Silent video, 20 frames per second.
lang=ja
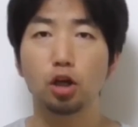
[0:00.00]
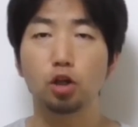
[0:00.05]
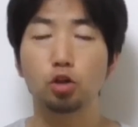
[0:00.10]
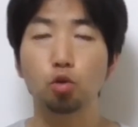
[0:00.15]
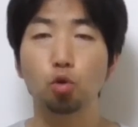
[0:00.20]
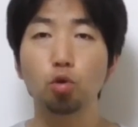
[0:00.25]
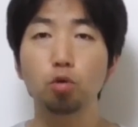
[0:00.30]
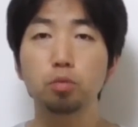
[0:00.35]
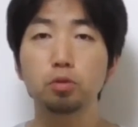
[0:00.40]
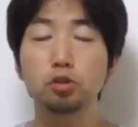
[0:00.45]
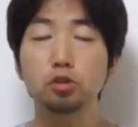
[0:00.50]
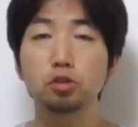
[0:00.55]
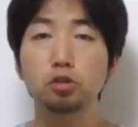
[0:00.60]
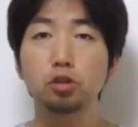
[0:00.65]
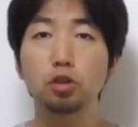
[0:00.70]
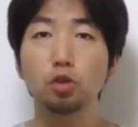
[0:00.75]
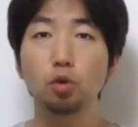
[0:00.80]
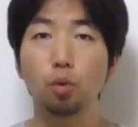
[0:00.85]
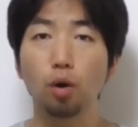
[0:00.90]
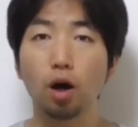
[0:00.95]
え動
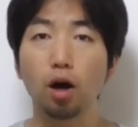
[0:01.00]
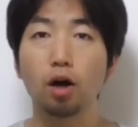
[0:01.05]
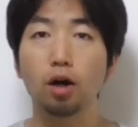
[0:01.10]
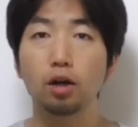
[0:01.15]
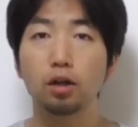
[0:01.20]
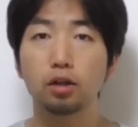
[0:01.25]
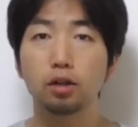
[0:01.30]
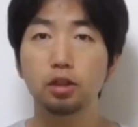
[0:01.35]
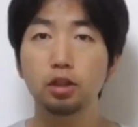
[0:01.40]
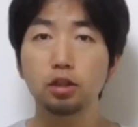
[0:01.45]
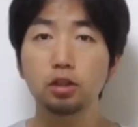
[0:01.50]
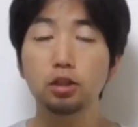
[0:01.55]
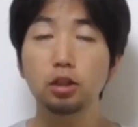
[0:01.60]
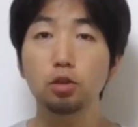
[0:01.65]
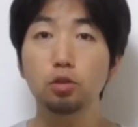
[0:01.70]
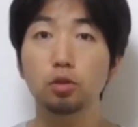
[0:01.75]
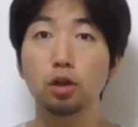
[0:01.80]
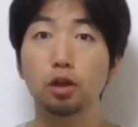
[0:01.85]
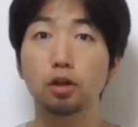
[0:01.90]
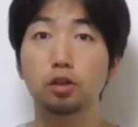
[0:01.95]
物ってのは生き
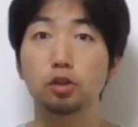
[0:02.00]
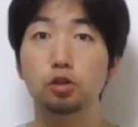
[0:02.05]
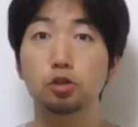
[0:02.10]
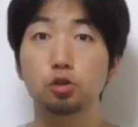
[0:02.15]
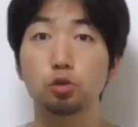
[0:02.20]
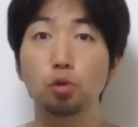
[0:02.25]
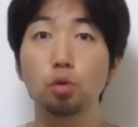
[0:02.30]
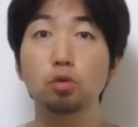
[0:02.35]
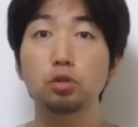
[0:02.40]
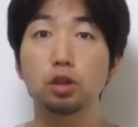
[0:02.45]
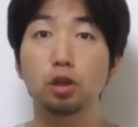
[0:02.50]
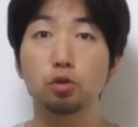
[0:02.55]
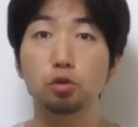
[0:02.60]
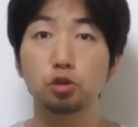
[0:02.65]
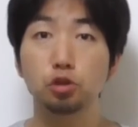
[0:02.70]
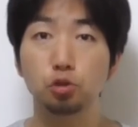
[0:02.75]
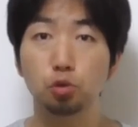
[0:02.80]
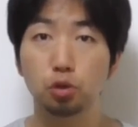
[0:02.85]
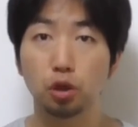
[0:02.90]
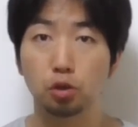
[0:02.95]
てるだけですごく
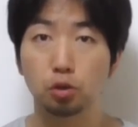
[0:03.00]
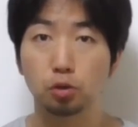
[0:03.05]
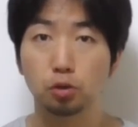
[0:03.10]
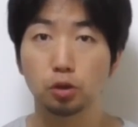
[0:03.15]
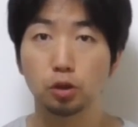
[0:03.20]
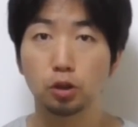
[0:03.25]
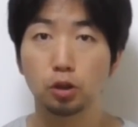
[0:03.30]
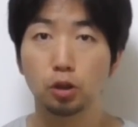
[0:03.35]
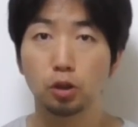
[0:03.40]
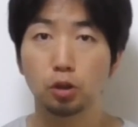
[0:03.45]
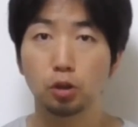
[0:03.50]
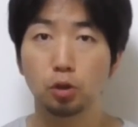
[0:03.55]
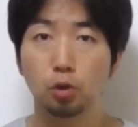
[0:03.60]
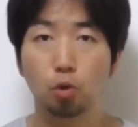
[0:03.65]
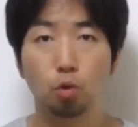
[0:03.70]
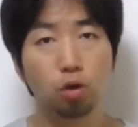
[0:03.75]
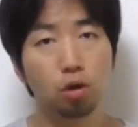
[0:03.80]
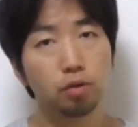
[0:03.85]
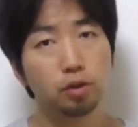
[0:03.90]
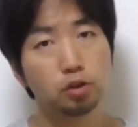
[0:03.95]
楽しそうだと
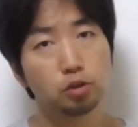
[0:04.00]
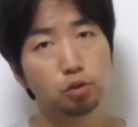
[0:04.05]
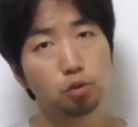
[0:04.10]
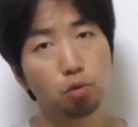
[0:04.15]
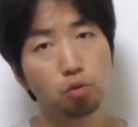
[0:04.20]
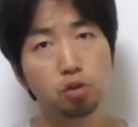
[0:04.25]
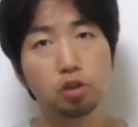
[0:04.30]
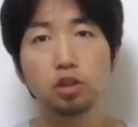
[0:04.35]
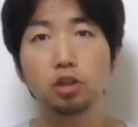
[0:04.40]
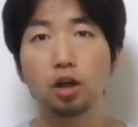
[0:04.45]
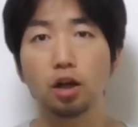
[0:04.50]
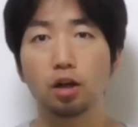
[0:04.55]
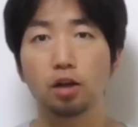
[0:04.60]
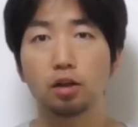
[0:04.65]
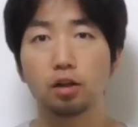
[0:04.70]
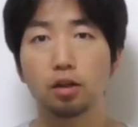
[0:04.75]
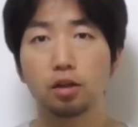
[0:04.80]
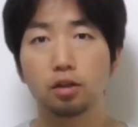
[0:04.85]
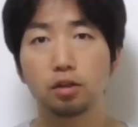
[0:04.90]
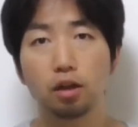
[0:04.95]
これはすごくいい
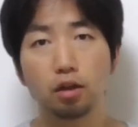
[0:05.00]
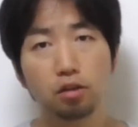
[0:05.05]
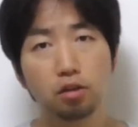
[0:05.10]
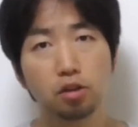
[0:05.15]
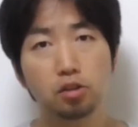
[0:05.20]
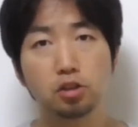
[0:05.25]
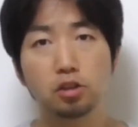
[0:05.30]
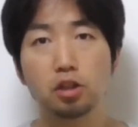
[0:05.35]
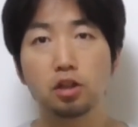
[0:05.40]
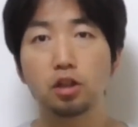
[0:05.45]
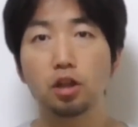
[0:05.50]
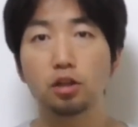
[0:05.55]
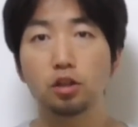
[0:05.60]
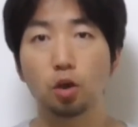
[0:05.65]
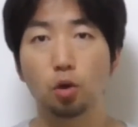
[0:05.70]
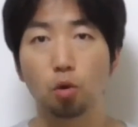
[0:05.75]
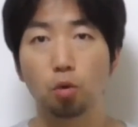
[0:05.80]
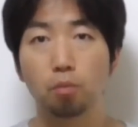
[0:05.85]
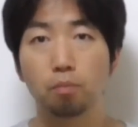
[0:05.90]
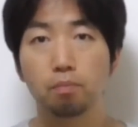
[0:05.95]
ななんて素敵な
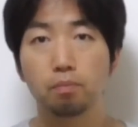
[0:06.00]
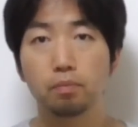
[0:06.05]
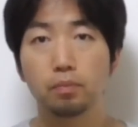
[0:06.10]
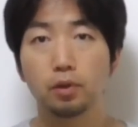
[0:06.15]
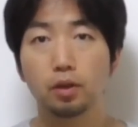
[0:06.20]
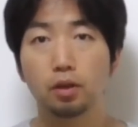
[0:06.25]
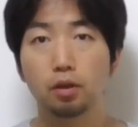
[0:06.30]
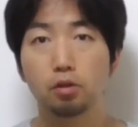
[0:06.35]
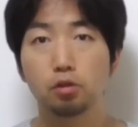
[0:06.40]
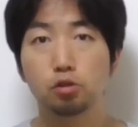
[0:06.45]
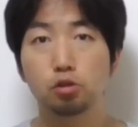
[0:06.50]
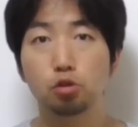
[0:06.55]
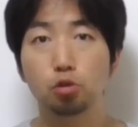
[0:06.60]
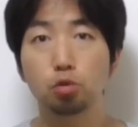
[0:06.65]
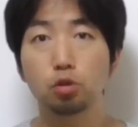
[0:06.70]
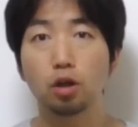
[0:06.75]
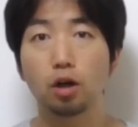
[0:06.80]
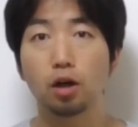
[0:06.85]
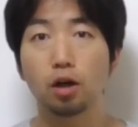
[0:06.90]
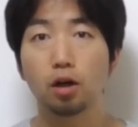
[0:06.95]
んだろう
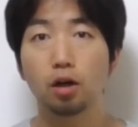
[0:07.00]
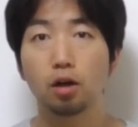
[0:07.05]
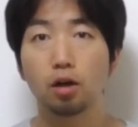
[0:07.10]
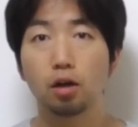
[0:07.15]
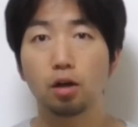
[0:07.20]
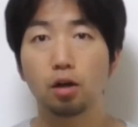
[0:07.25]
そうだ